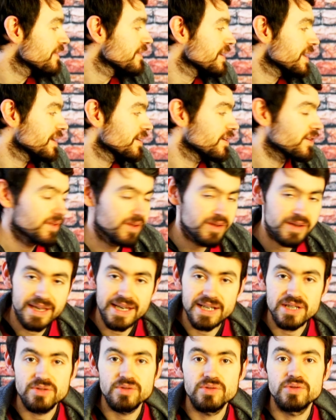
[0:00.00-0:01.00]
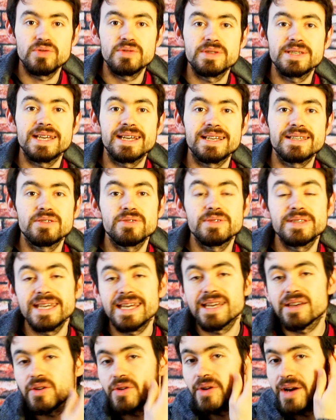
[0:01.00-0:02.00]
avec quelque chose d'aussi
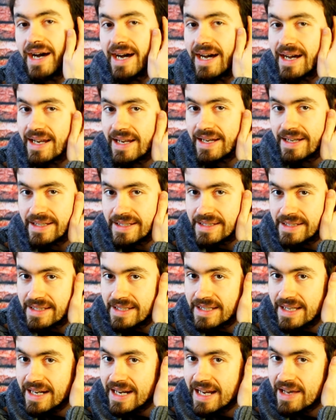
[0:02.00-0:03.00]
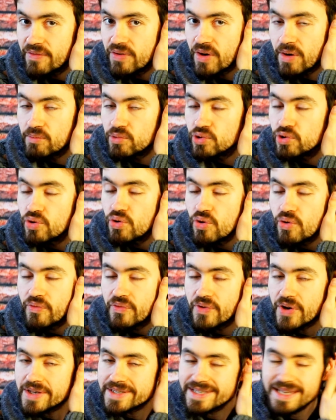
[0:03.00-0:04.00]
exotique que la forme de l'eau,
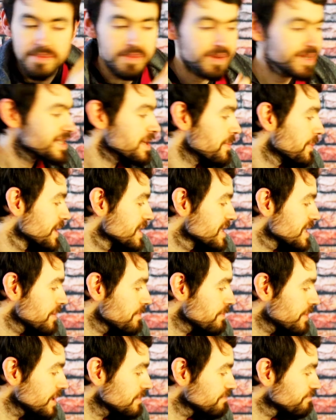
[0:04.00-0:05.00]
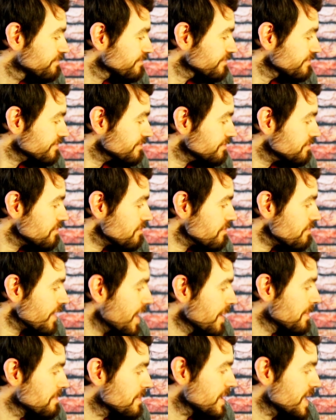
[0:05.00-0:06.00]
forcément, c'est pas simple.
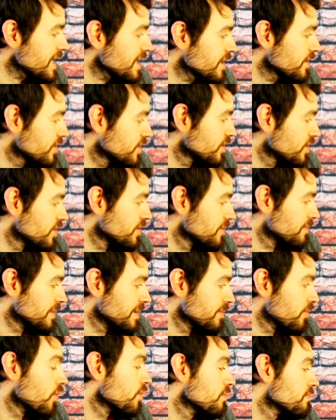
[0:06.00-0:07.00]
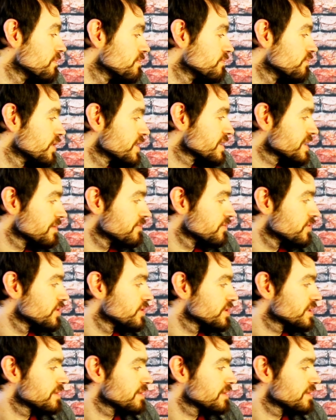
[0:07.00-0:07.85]
Mais, euh, mais bon, moi, ça me,